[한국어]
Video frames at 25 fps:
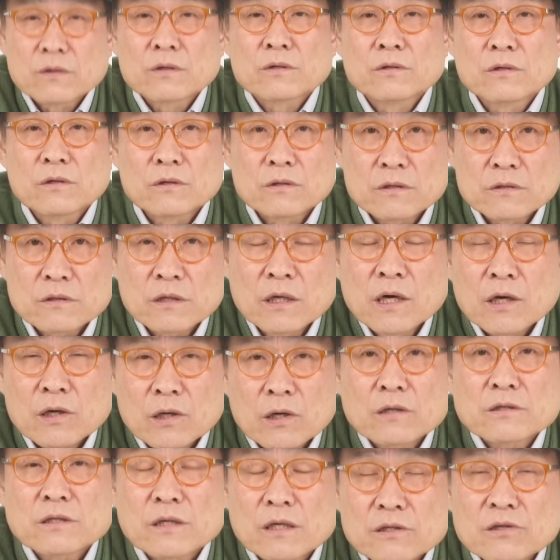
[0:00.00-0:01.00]
그거는
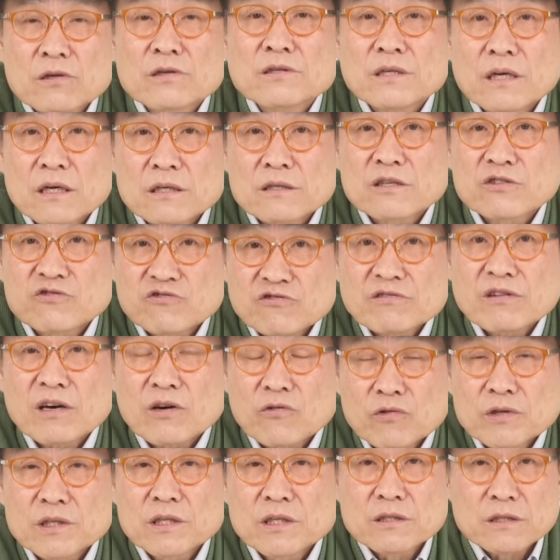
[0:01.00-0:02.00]
경찰서장한테
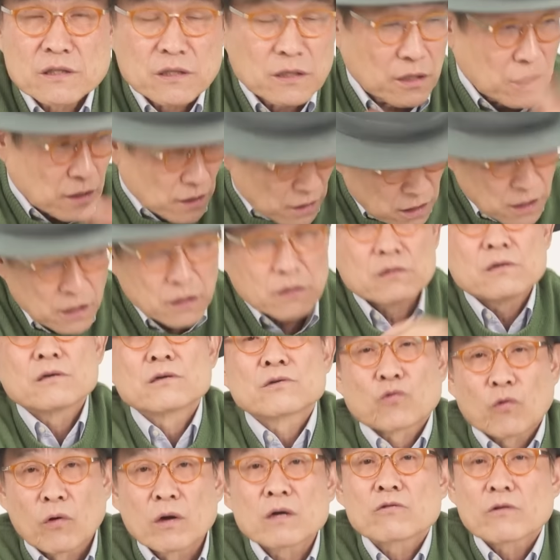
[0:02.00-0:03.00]
수사권이 있으니까 그건
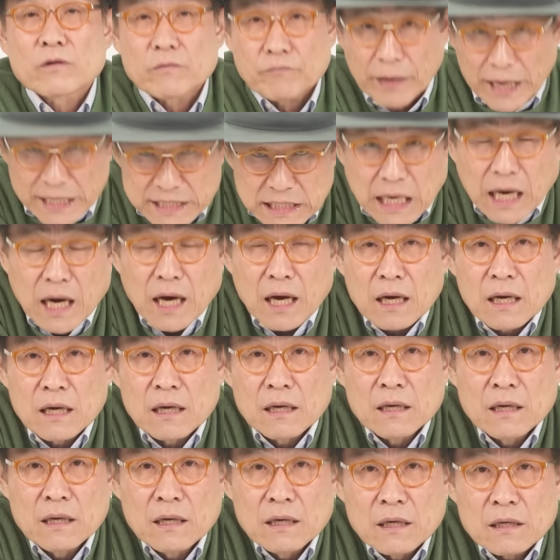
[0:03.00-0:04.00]
월권 맞아.
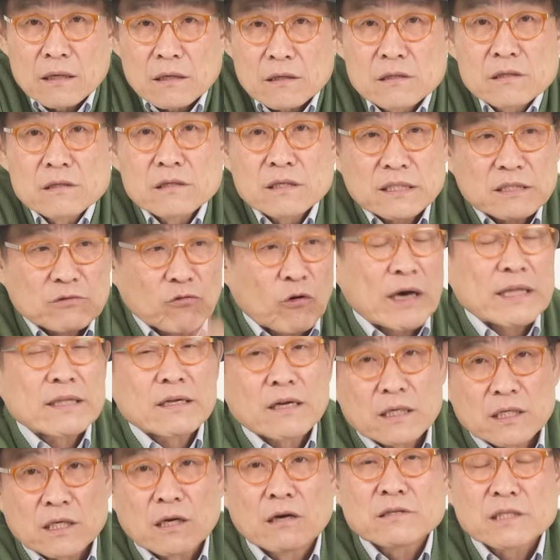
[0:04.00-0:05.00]
그
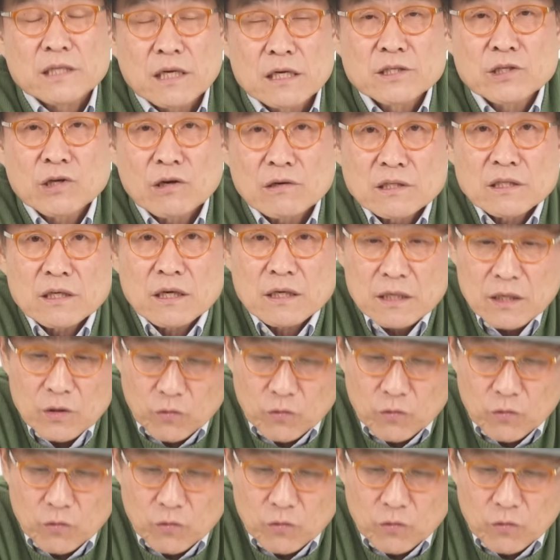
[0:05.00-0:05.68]
관할 경찰청장이